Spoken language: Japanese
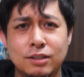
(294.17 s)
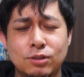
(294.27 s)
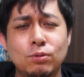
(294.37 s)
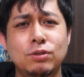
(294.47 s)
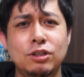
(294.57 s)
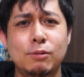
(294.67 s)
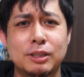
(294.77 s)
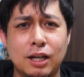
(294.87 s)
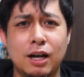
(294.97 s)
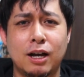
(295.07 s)
そうすれば
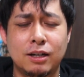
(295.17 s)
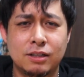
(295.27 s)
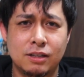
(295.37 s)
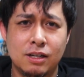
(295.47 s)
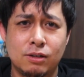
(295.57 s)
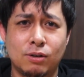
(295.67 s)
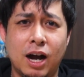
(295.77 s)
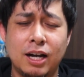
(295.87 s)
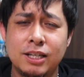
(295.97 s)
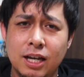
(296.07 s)
さ、こう
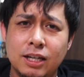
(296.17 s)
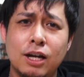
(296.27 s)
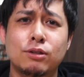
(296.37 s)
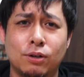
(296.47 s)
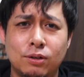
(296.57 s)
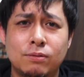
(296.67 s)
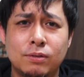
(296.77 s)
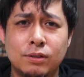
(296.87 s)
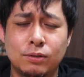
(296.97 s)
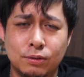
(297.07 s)
張り合いがあるよ。
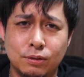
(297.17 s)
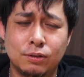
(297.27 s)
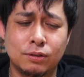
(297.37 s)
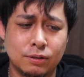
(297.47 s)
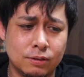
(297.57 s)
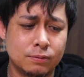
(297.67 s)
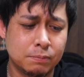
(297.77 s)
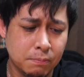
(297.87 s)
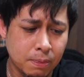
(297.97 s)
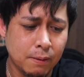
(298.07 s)
うん。ま
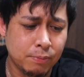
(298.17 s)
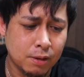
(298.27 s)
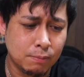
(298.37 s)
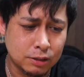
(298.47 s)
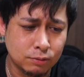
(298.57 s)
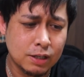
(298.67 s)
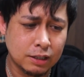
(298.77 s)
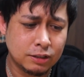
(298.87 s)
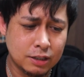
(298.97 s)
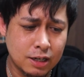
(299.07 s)
あそんな
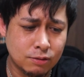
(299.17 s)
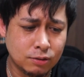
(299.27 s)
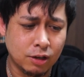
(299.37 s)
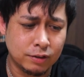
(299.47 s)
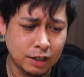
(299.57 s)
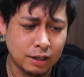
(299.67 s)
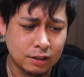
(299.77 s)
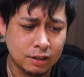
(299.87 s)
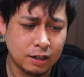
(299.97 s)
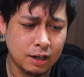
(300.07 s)
感じで、今回はね、
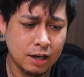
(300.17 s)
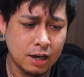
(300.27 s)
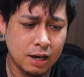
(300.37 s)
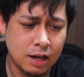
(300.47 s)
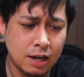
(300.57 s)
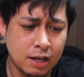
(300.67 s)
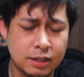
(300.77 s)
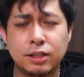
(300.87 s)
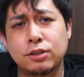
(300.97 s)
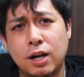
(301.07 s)
えー、
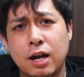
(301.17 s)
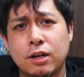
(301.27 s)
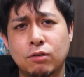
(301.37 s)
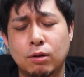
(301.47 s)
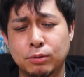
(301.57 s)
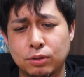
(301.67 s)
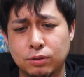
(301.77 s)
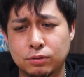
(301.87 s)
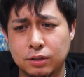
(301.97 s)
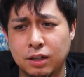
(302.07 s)
テンスラコラボとい
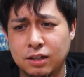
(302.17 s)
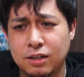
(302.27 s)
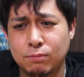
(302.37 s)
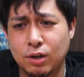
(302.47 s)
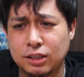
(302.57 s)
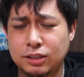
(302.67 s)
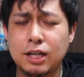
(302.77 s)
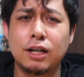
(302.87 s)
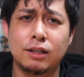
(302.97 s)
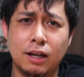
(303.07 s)
うことで、もう明日
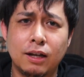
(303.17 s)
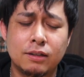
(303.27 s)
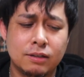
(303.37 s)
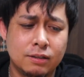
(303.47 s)
からだね。